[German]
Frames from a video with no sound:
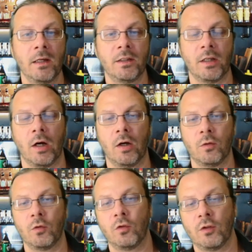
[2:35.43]
Ja,
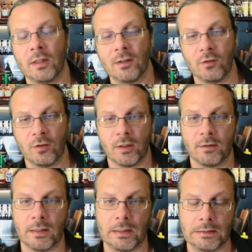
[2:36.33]
und dann ist es
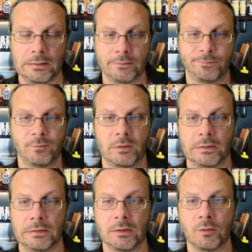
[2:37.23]
halt da. Ja,
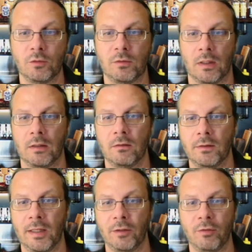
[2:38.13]
ne? und
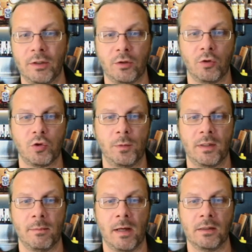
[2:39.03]
dann gehen vielleicht auch
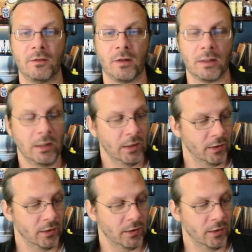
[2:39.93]
später mal andere Sachen.